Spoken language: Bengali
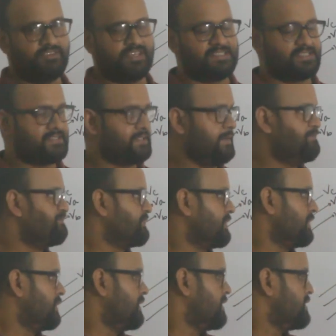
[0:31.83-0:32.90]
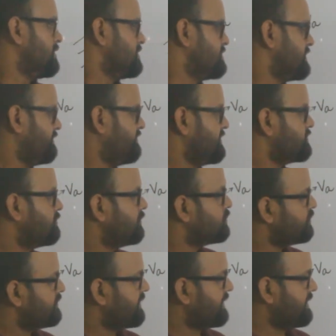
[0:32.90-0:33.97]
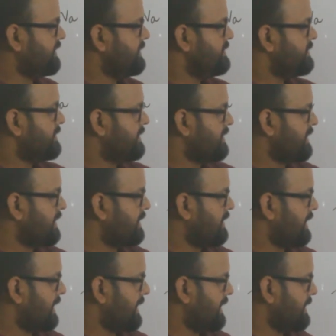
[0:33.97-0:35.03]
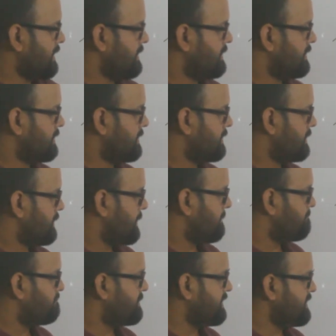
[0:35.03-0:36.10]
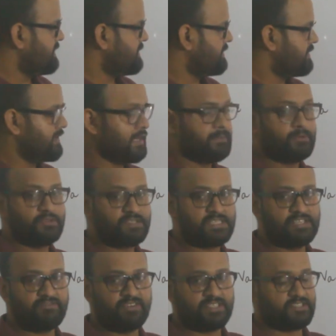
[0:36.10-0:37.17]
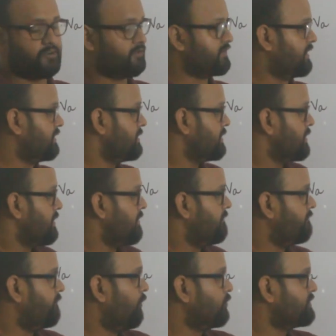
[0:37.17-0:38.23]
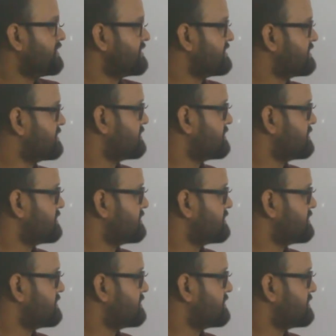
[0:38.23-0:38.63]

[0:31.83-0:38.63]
ফেজ আছে সেই ফেজগুলো যদি দেখি এ বি এবং সি ফেজ অর্থাৎ ভোল্টেজ